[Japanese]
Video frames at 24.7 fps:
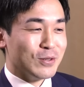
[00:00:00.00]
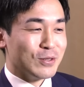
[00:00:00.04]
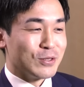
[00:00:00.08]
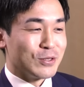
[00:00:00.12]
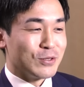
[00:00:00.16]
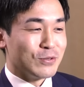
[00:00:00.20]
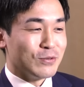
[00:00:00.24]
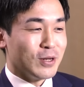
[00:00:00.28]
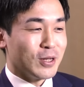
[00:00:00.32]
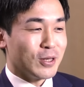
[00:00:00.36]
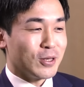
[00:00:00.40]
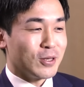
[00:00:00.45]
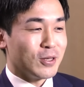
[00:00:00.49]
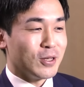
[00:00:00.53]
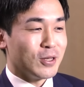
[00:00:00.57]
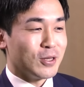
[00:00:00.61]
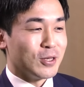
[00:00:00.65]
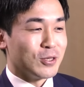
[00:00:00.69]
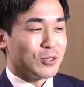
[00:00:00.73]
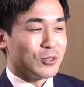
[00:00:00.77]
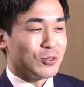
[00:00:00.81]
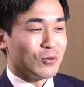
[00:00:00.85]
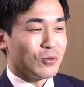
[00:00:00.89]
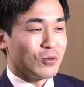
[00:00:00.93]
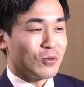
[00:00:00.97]
座って
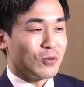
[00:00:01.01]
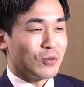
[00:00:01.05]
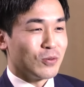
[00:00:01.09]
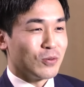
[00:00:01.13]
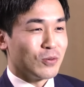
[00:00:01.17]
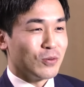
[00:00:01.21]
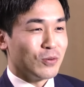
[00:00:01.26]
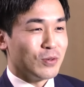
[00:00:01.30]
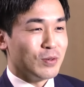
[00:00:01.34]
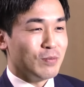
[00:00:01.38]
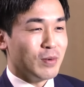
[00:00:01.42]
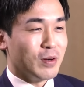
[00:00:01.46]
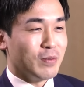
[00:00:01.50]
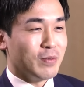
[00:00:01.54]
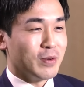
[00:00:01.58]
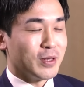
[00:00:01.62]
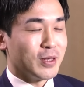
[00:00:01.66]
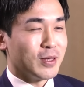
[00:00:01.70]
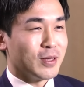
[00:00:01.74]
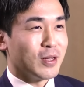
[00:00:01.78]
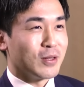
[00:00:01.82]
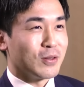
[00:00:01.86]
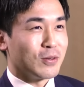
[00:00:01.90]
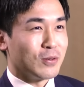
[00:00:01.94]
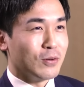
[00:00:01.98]
てちょっと今まで
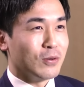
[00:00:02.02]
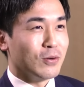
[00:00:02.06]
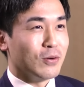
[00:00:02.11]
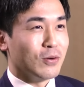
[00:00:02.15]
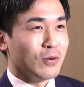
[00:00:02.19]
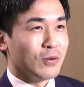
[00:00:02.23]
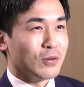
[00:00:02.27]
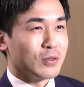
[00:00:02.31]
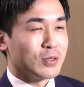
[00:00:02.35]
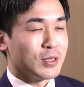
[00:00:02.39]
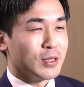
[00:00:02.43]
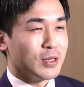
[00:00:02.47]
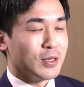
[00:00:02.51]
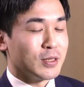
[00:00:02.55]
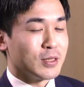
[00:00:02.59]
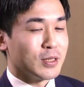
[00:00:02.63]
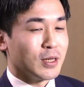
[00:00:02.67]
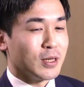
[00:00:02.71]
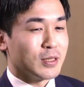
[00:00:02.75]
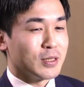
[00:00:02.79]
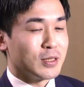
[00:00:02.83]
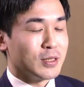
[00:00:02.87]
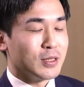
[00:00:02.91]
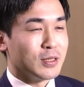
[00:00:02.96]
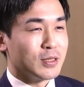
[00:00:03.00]
だと正座
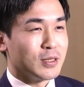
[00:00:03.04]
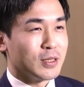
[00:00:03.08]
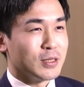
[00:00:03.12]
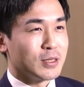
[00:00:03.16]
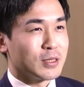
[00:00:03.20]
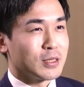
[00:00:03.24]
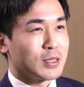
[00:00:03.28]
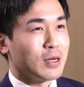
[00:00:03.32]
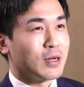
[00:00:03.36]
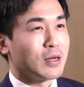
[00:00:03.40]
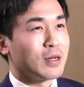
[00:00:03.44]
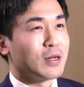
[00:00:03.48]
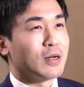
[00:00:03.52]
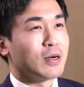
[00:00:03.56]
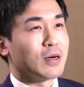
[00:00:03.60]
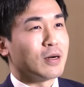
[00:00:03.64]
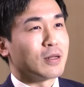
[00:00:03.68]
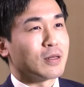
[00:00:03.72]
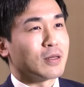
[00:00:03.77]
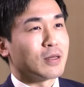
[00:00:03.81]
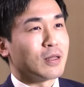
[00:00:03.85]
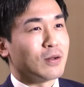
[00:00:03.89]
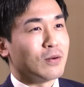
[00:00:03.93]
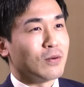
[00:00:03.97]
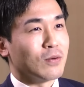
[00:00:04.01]
が全然疲れなかっ
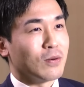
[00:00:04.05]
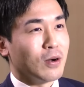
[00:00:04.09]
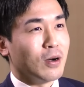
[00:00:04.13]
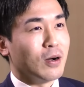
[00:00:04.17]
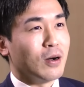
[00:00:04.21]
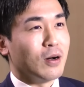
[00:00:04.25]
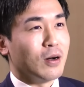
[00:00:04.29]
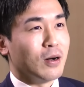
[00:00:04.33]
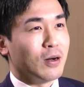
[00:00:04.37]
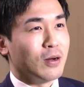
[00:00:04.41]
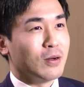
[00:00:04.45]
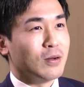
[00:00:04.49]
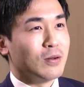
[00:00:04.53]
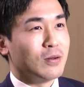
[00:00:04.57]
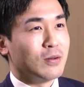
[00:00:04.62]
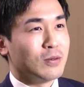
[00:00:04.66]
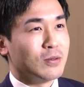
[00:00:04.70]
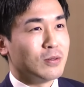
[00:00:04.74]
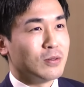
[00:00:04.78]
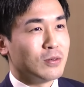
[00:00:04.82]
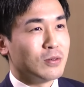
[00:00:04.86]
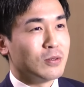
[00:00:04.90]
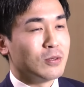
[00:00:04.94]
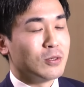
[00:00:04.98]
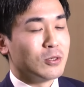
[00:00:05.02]
たのが
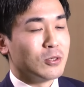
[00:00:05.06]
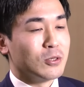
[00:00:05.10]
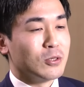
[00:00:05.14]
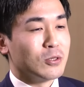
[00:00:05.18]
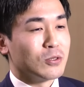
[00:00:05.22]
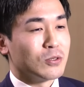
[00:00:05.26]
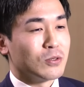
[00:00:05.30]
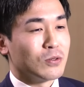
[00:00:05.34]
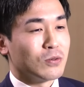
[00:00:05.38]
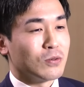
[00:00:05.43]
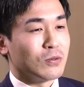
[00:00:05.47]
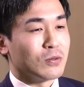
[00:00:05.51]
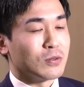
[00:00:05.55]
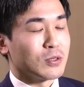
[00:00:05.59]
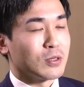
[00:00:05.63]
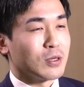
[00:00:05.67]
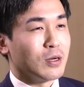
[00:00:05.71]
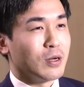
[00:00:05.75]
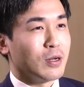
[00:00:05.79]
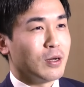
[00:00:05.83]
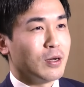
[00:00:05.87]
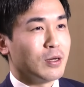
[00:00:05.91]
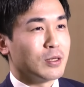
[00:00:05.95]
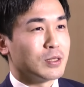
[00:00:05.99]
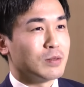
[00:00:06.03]
ちょっと疲
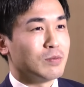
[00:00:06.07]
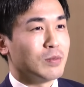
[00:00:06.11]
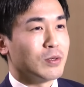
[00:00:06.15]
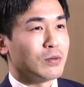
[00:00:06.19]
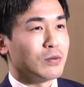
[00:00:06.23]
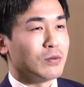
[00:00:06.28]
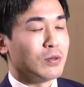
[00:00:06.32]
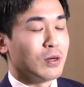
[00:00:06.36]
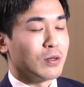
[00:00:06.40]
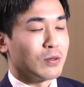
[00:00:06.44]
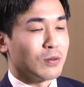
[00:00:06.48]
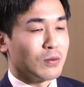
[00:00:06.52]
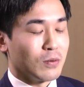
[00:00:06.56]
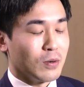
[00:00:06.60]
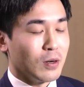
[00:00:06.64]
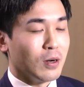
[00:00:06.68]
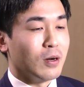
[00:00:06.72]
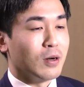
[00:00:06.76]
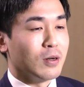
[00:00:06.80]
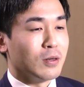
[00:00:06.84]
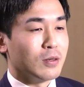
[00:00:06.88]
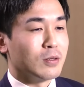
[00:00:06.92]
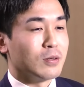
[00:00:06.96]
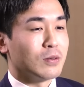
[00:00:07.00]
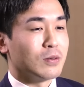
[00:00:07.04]
れ始めるなと
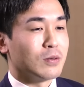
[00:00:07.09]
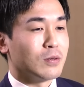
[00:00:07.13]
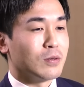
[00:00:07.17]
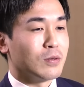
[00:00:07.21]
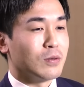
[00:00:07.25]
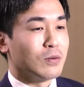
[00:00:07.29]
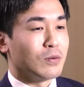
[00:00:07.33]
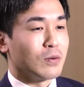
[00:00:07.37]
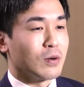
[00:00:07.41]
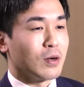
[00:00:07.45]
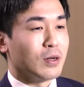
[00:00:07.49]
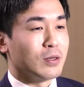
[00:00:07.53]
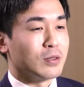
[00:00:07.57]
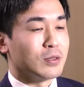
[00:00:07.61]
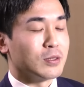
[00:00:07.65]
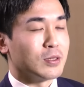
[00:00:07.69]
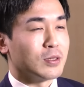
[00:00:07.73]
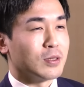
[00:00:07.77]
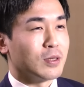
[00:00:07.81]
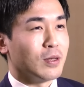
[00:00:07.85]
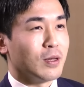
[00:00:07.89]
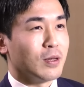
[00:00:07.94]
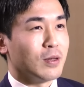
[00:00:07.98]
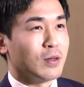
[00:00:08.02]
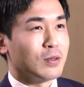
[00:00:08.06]
かっていうのを感じ
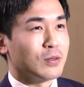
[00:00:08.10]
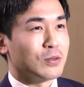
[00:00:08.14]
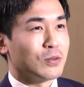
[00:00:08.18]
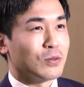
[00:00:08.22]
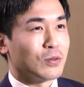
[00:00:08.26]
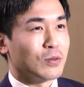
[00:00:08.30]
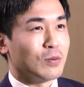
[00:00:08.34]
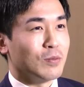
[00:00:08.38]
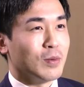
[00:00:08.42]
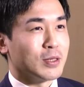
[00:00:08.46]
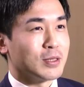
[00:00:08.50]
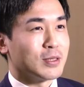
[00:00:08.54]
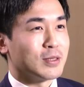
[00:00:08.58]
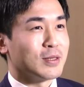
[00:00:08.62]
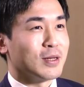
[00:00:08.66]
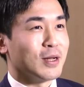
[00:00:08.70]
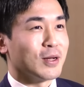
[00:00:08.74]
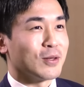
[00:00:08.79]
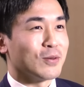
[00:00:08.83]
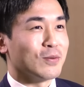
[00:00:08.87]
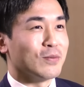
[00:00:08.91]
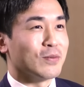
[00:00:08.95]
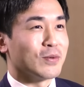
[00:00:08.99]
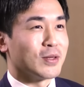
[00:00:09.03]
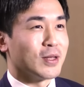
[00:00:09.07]
てちょっとまずいな
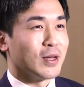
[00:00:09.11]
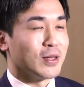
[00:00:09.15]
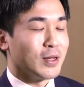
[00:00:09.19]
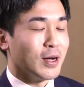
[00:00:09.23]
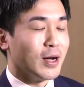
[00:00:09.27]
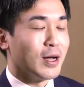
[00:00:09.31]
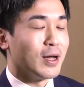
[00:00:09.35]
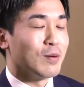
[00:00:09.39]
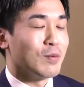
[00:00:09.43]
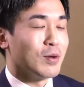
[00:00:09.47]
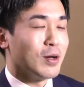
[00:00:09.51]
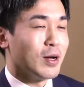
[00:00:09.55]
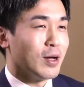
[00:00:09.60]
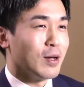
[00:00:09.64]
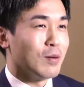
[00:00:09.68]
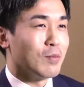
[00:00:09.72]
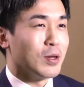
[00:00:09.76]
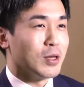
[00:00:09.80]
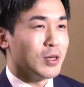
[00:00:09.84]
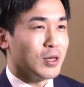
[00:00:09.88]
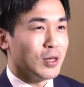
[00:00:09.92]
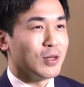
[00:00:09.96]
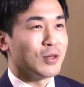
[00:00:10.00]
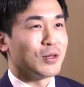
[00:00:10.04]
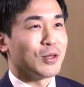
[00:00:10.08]
と思ったんで早め早め
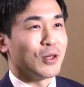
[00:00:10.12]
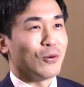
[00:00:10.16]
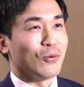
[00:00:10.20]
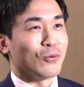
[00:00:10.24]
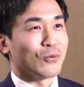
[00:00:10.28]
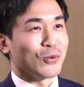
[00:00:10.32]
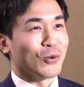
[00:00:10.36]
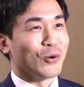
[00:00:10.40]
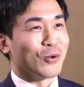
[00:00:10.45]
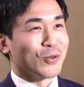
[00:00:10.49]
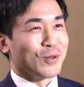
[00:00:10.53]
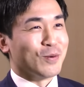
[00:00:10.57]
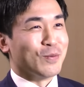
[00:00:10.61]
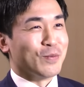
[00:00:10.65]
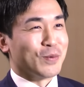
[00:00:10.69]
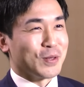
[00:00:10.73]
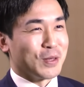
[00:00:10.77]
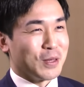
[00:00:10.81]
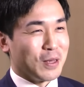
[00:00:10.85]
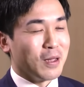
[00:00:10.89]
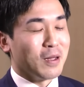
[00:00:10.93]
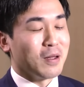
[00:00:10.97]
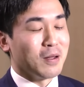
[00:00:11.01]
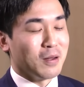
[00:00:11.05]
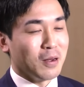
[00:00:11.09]
に手を打とうと思っ
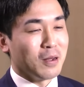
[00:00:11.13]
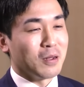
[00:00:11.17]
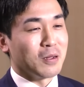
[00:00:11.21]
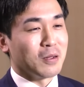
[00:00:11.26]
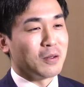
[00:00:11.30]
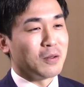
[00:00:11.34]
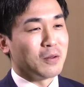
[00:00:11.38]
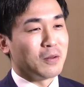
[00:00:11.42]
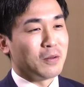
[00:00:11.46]
て。はい